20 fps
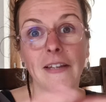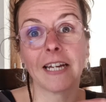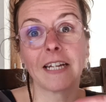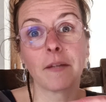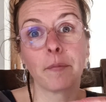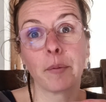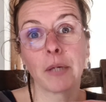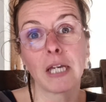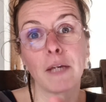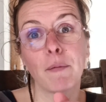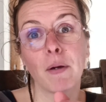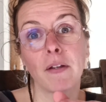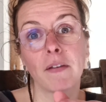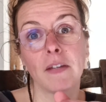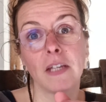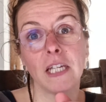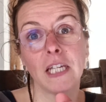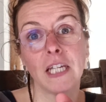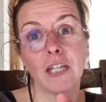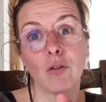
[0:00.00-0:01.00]

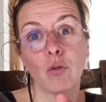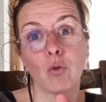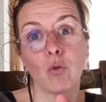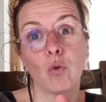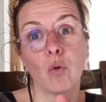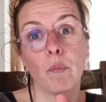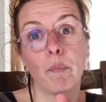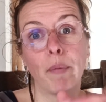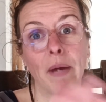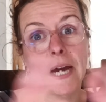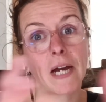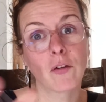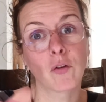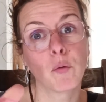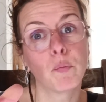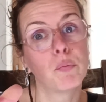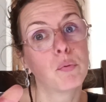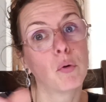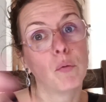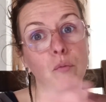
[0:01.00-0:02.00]
d'expérimenter, de se
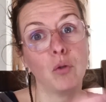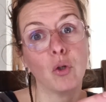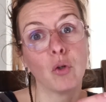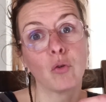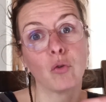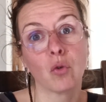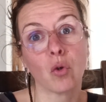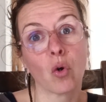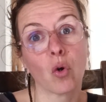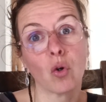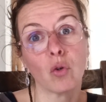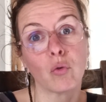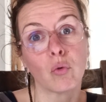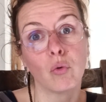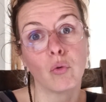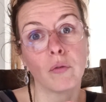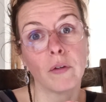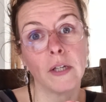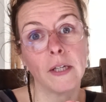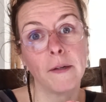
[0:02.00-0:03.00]
perdre pour mieux se
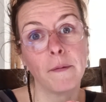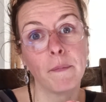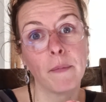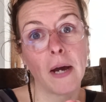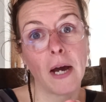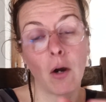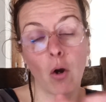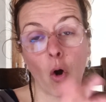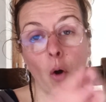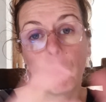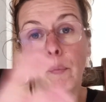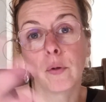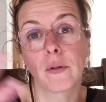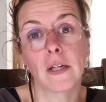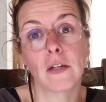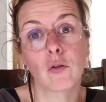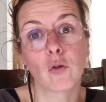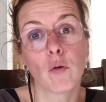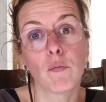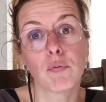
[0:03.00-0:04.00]
retrouver. Alors
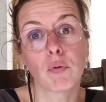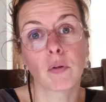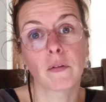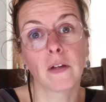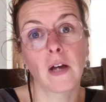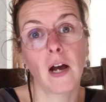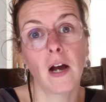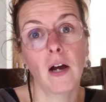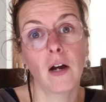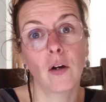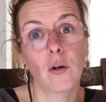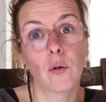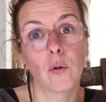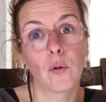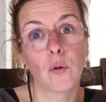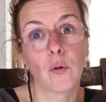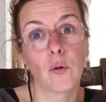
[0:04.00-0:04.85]
peut-être que pour ça,